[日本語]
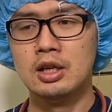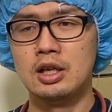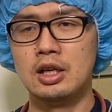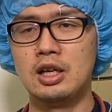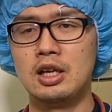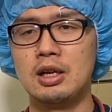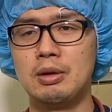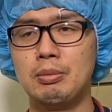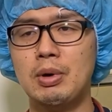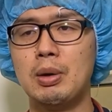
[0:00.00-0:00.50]

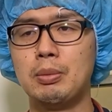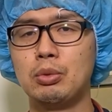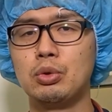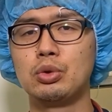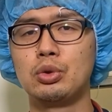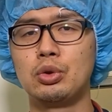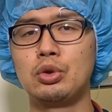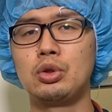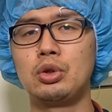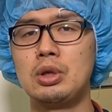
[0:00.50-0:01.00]
えー、まあ
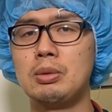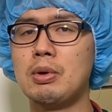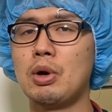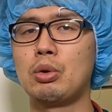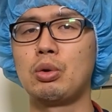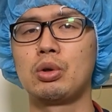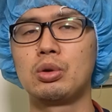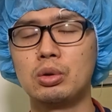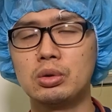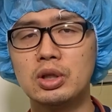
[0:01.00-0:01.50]
もう土曜、今
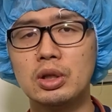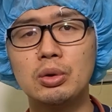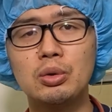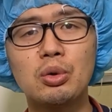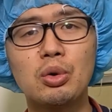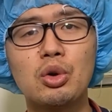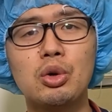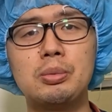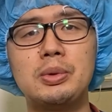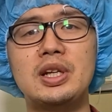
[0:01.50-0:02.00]
これ撮ってるの
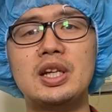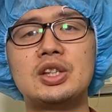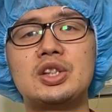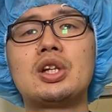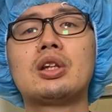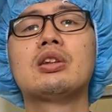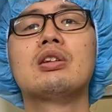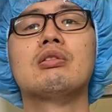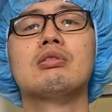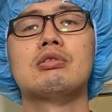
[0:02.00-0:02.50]
土曜日になっ
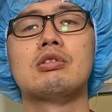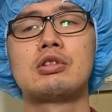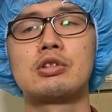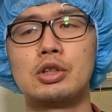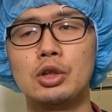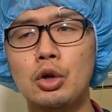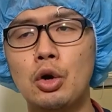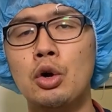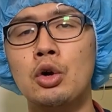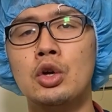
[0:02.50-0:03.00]
ちゃってるんです
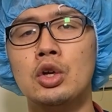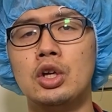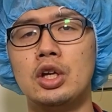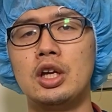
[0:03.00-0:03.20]
けど、